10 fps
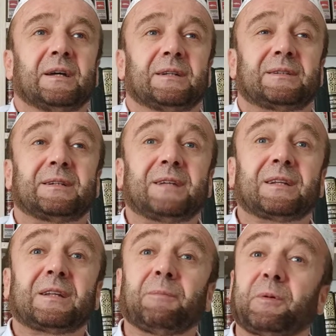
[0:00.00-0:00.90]

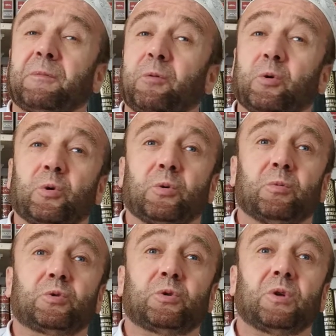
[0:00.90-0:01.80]
size tıpkı
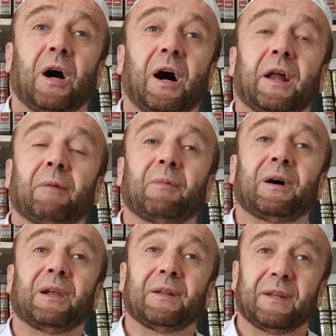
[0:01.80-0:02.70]
bugünümüzün haram
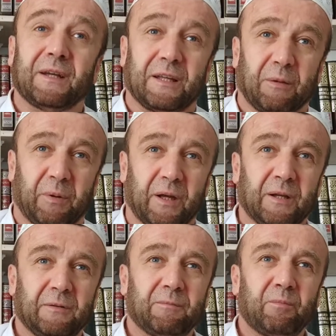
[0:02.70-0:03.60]
kılındığı
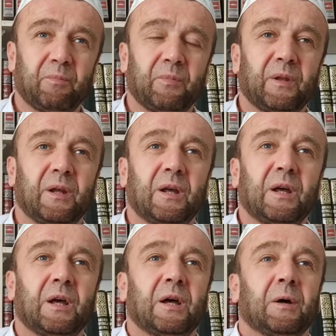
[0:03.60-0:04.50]
gibi,
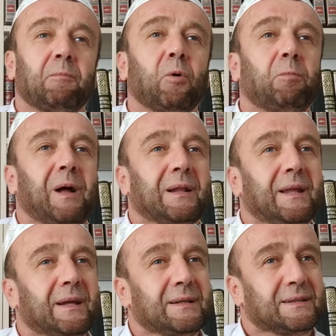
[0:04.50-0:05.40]
bu
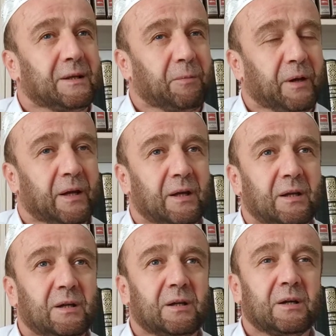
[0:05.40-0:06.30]
beldeniz gibi,
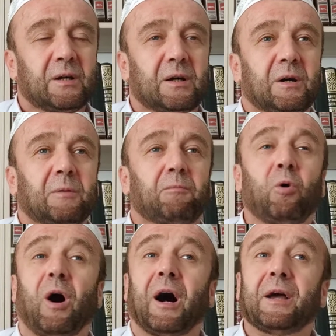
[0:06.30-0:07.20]

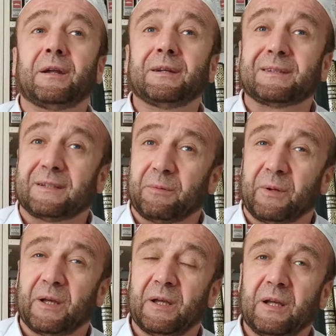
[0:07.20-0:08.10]
bu ayınız
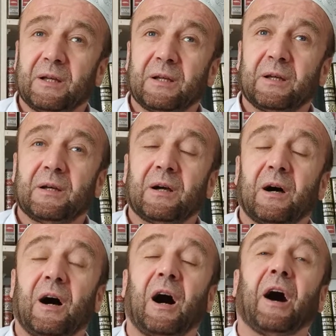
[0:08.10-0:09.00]
gibi
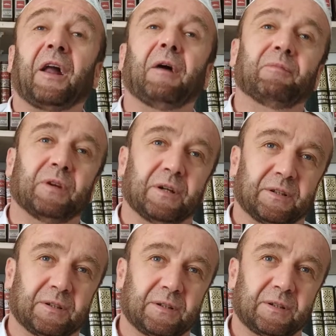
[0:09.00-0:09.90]

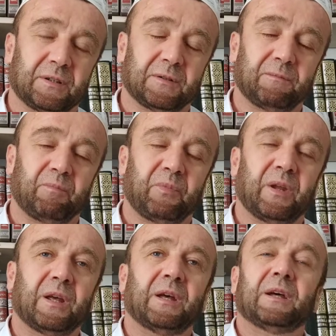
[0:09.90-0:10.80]
haramdır.
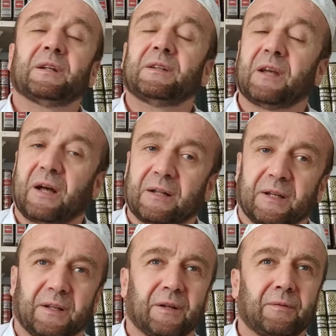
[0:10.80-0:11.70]
Dikkat
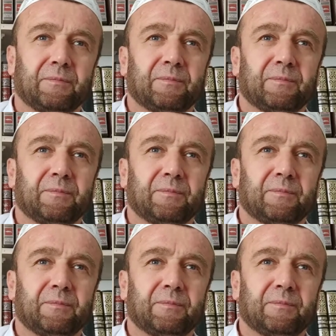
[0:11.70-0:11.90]
edin.